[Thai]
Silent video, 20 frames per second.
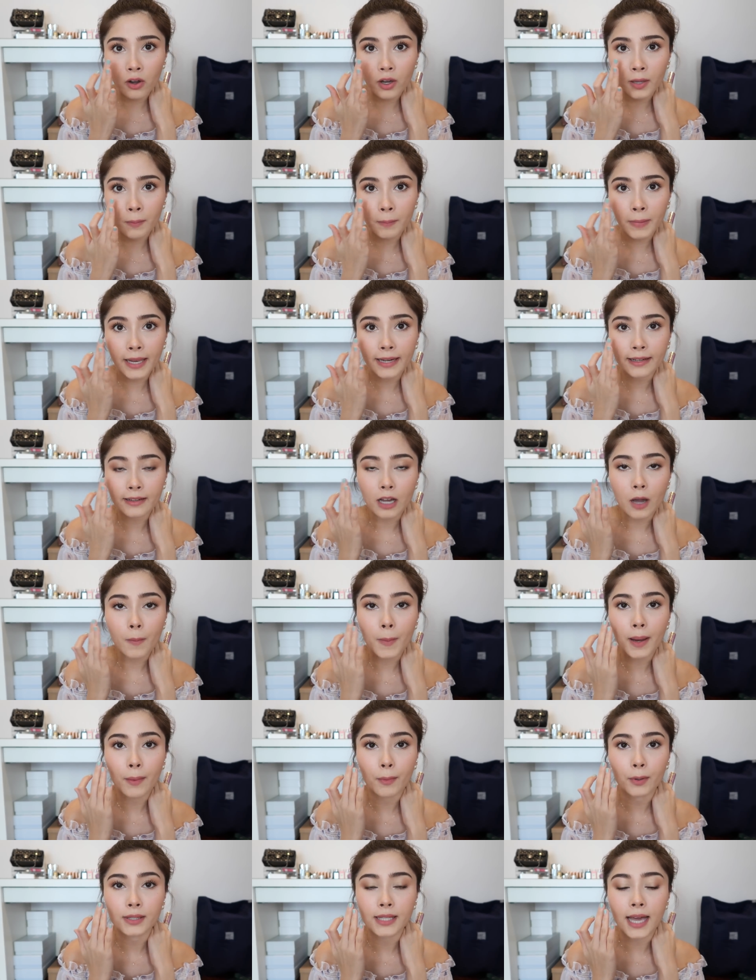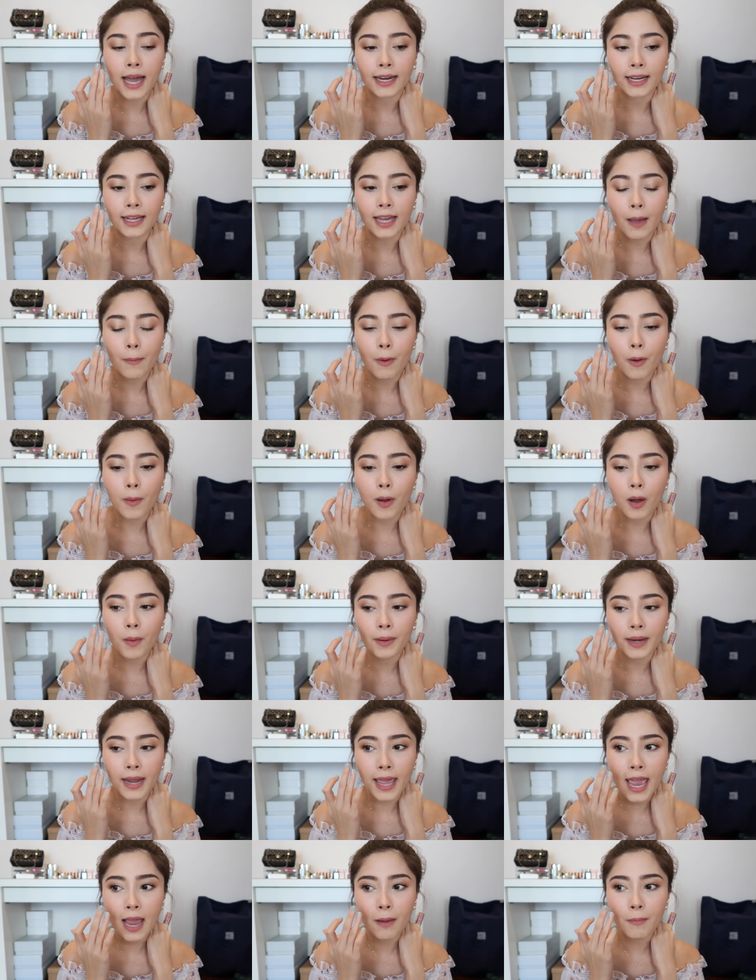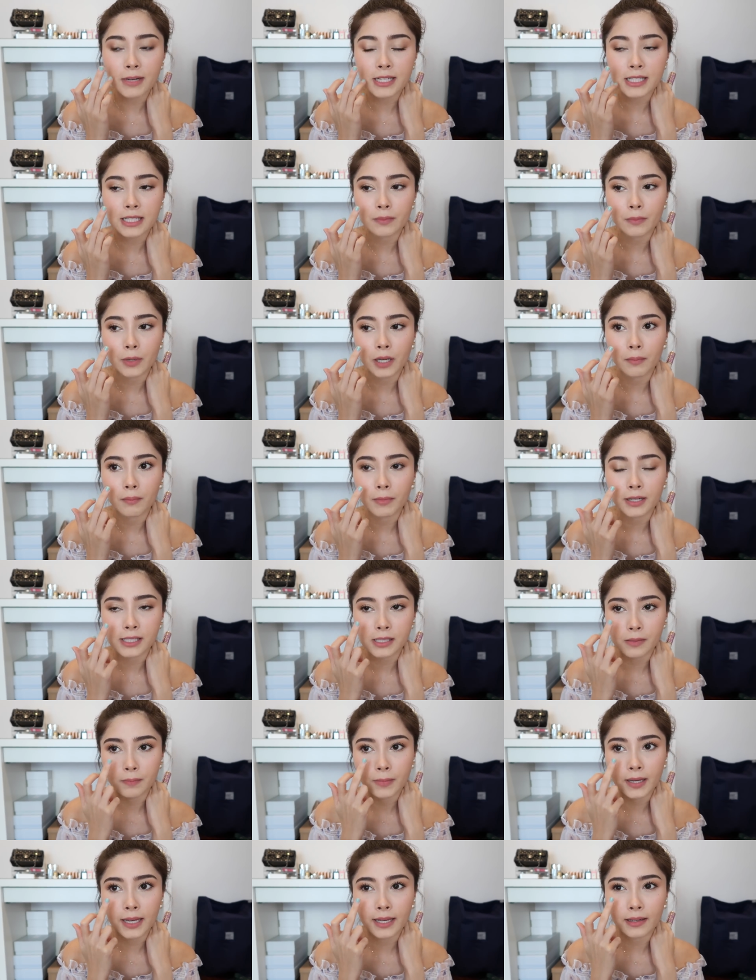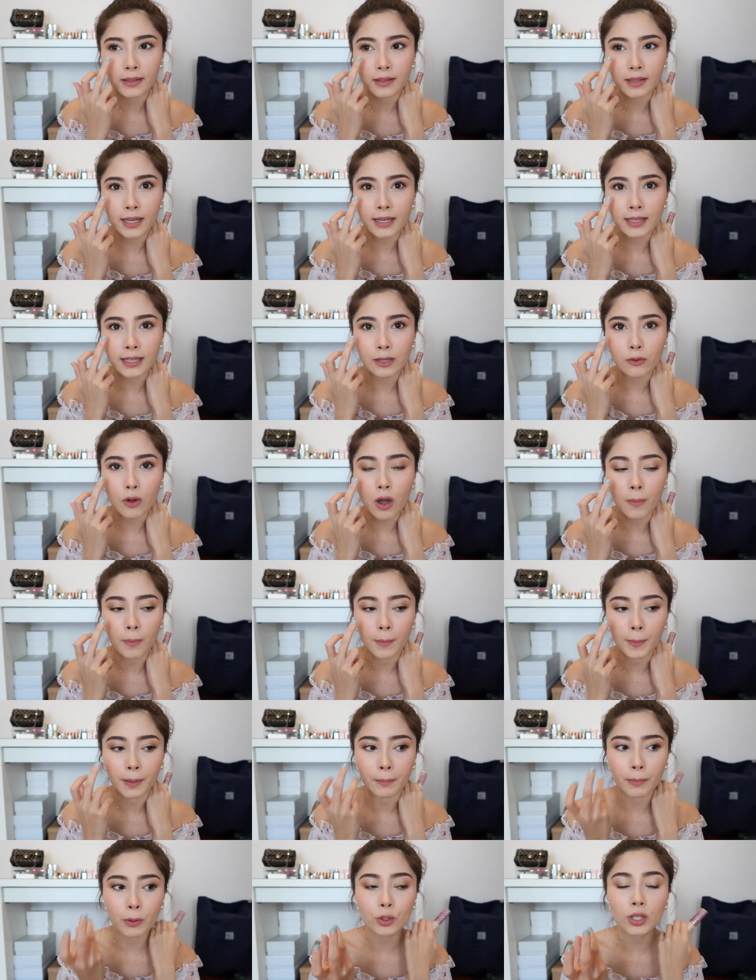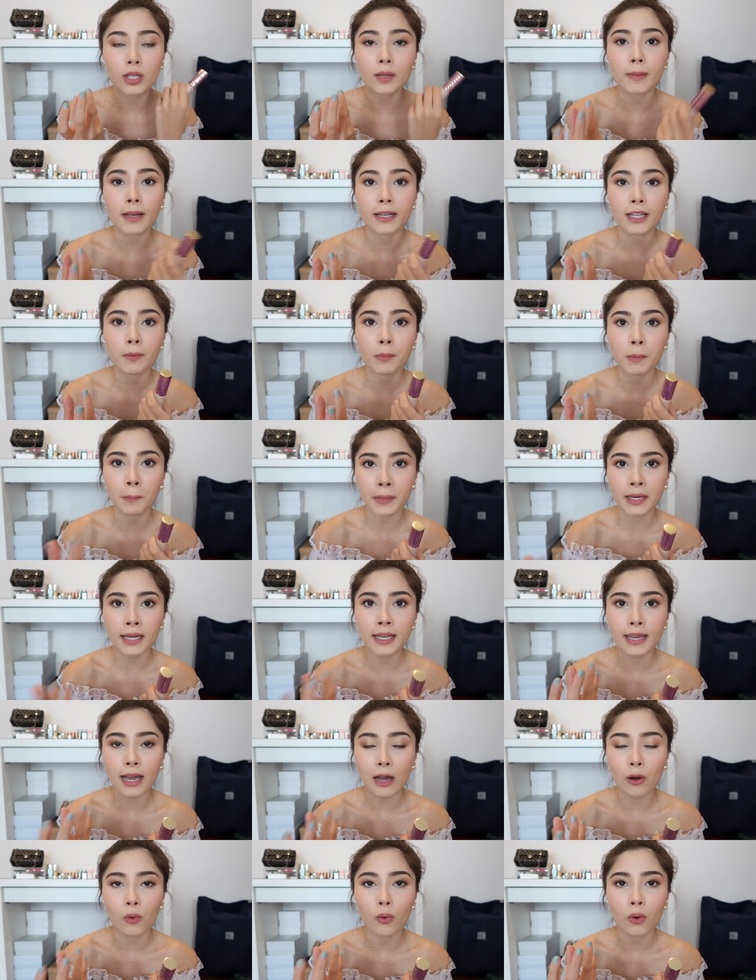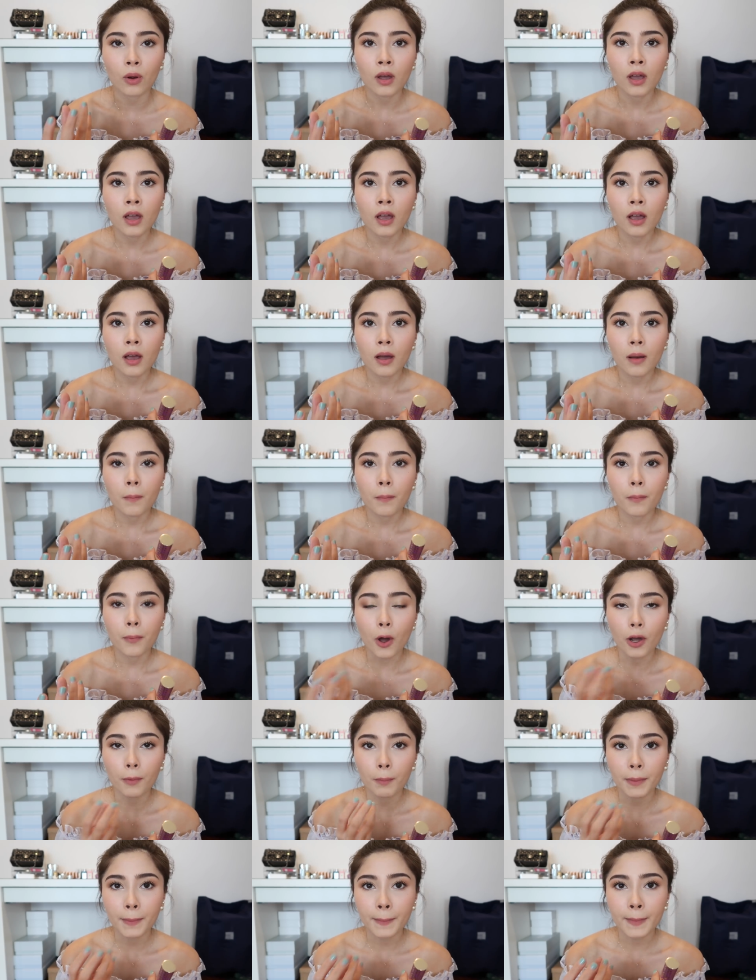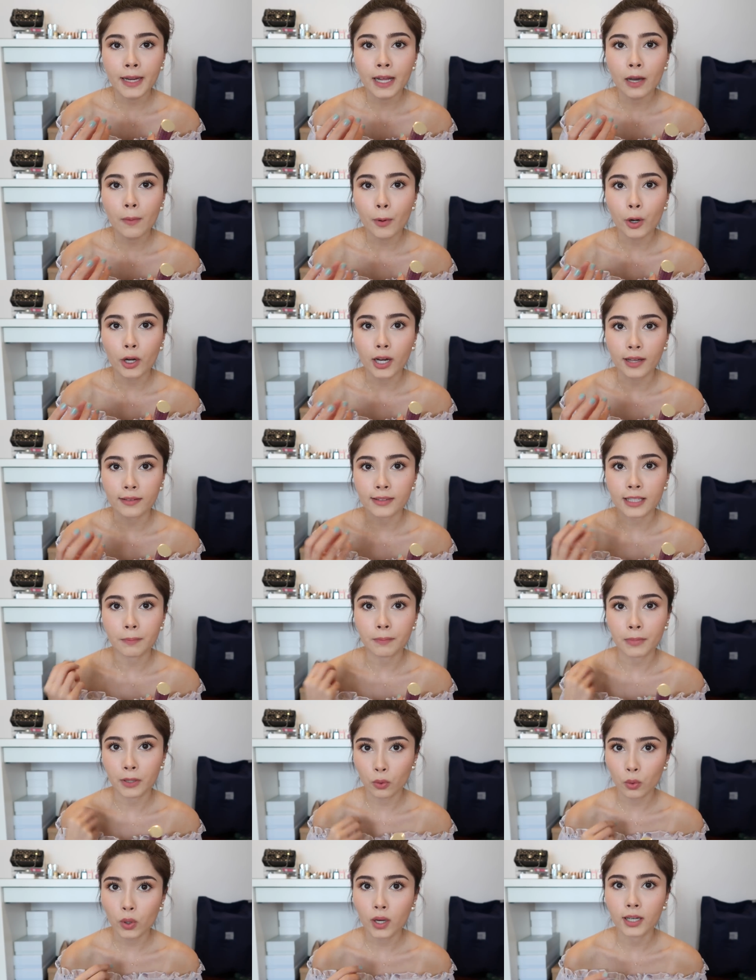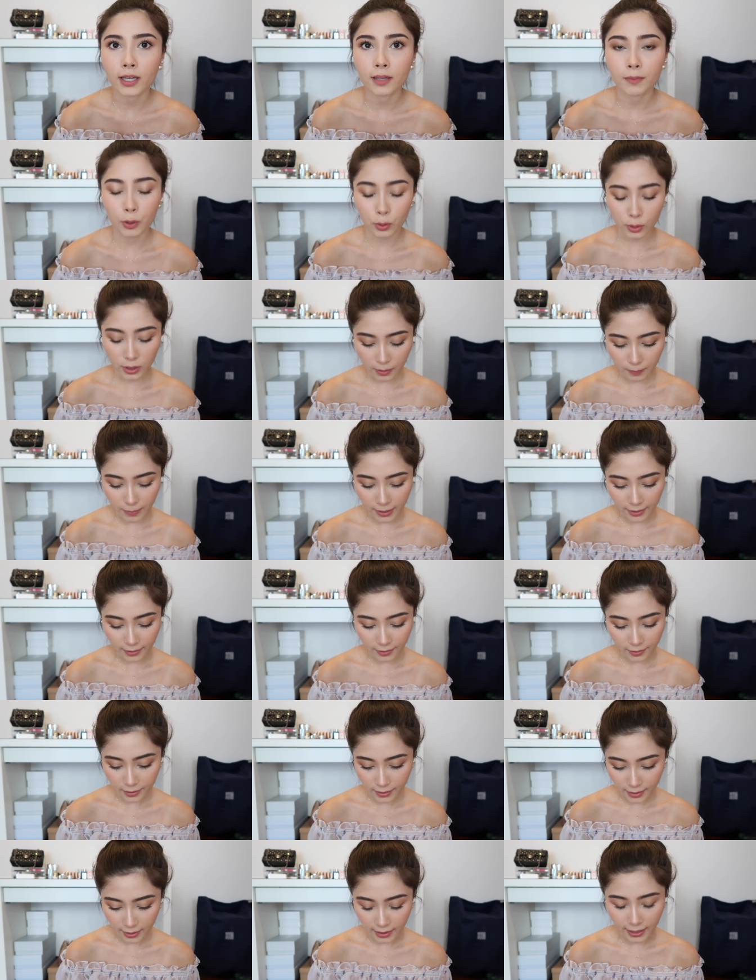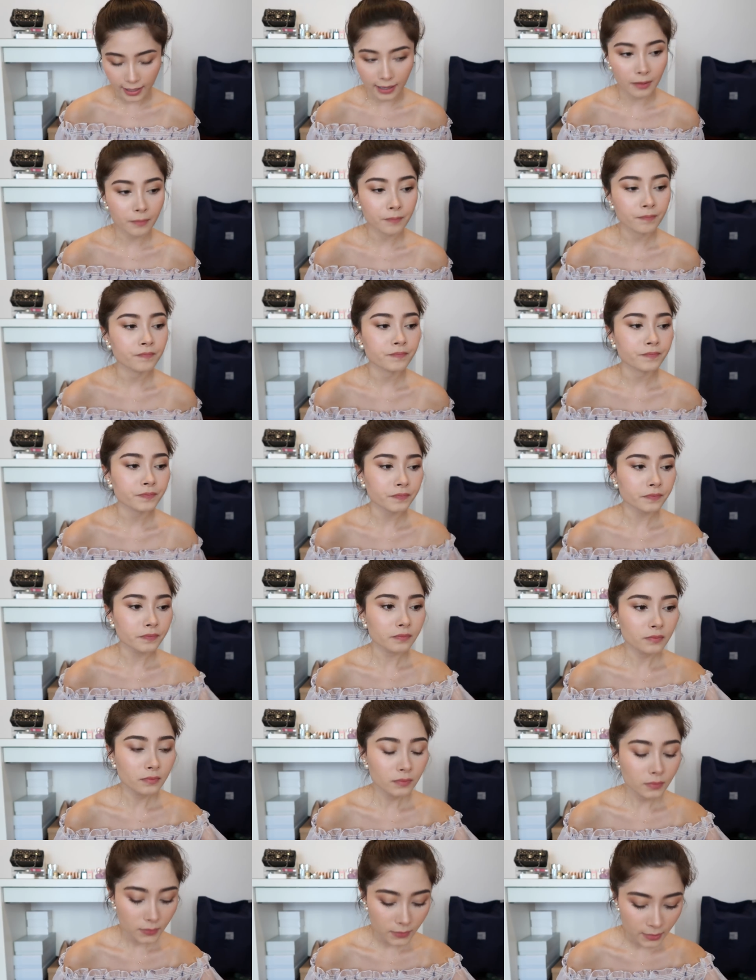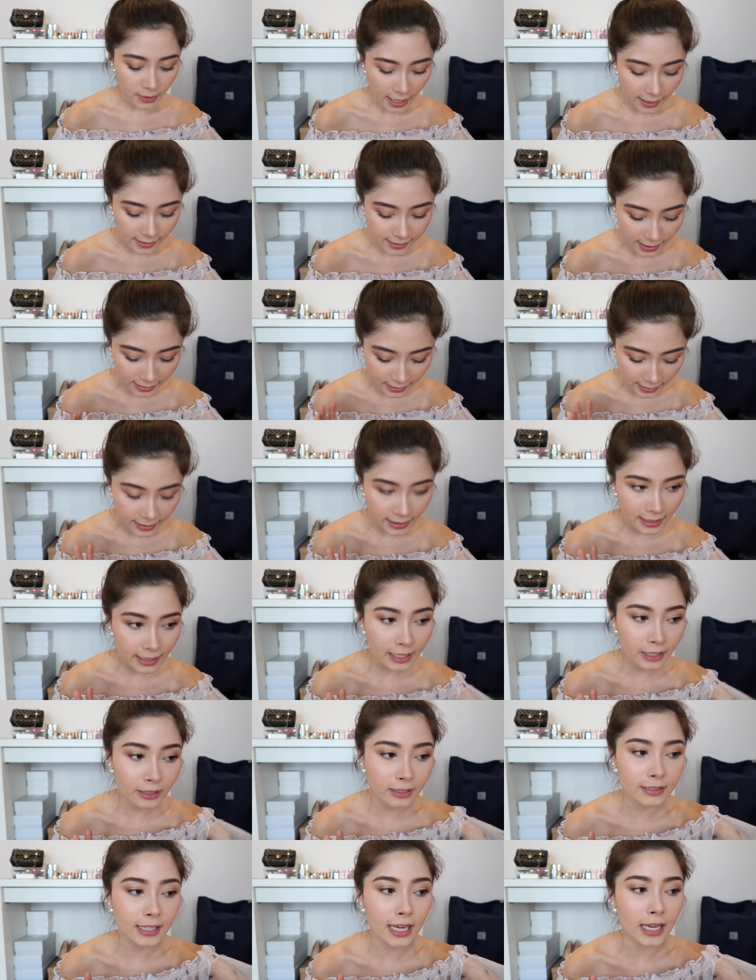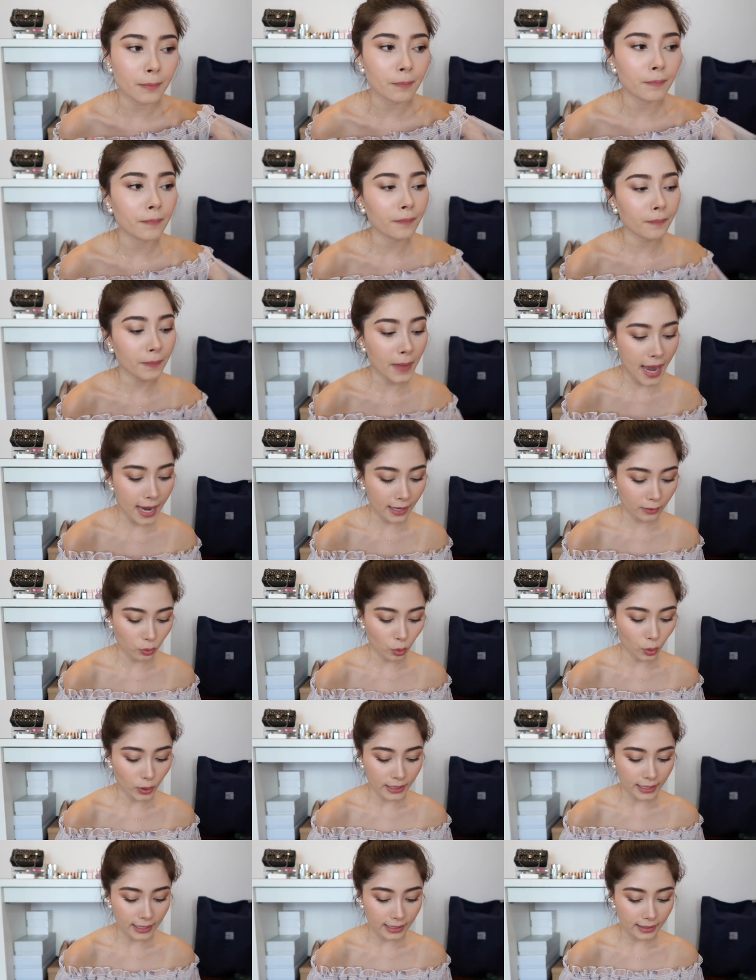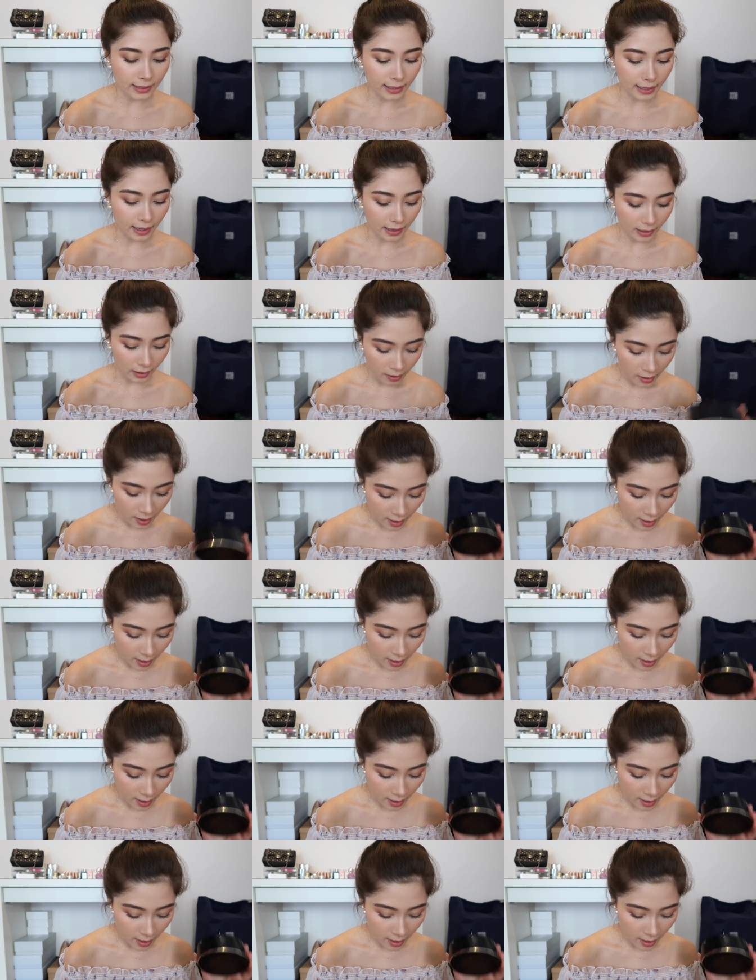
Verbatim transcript: อยเบลนด์เข้าไปบนตานะคะเพราะพอมันแห้งมันจะเหมือนมันจะเบลนด์ได้ดีกว่าเหมือน beauty blender มันไม่ได้เอา product ติดไปด้วยใน beauty blender นะคะหลังจากนี้นิกกี้ก็จะใช้แป้งตัวนี้เลยค่ะ